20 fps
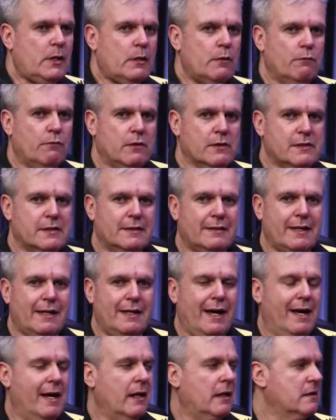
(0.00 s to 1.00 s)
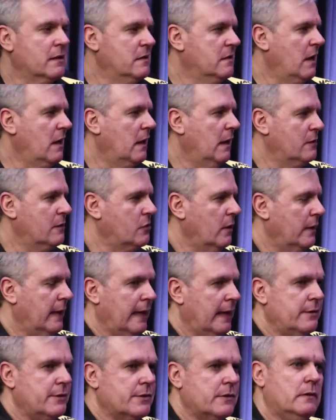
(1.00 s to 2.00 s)
você tem regras
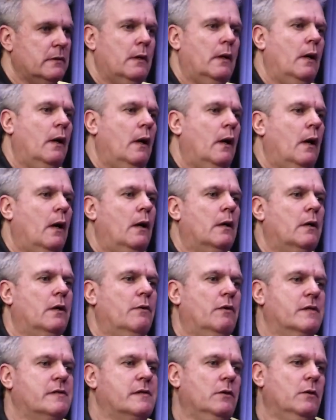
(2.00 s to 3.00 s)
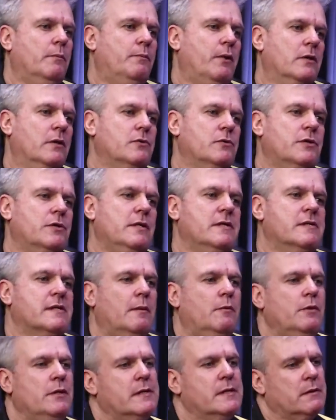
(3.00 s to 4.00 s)
internacionais que você não pode utilizar
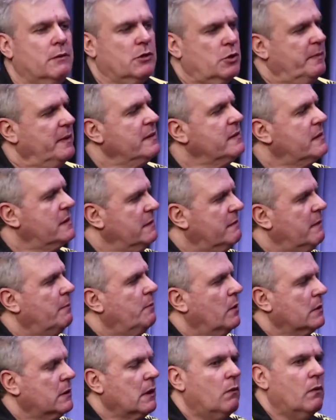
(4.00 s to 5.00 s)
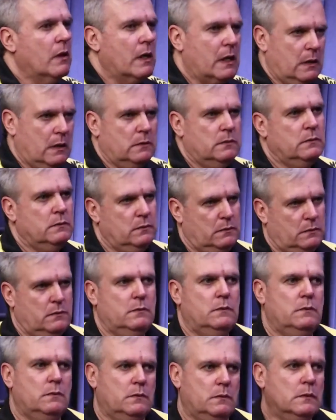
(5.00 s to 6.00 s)
munição expansiva ponta oca,
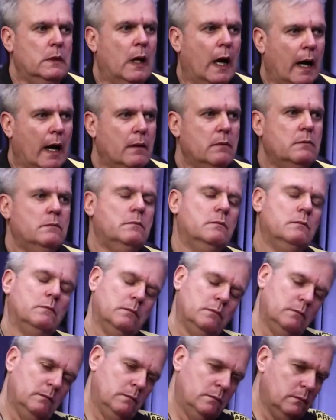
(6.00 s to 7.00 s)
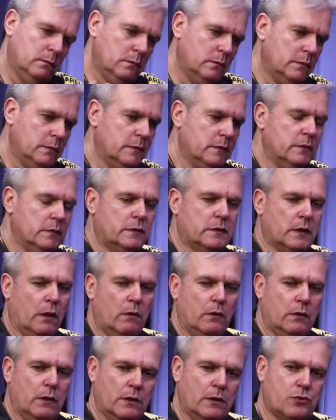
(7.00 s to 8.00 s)
né?
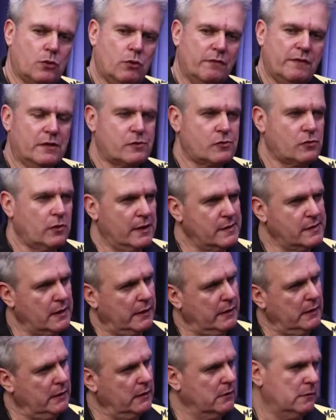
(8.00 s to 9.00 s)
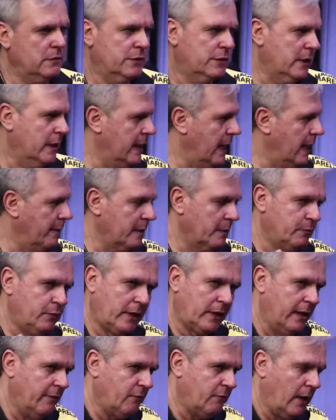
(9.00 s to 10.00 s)
São as convenções aí de Genebra por
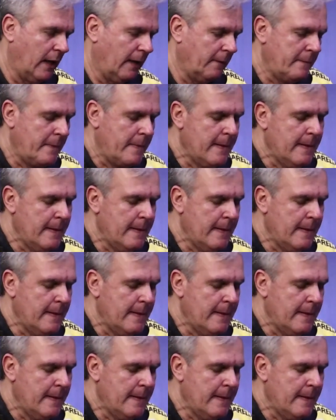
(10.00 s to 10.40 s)
aí afora.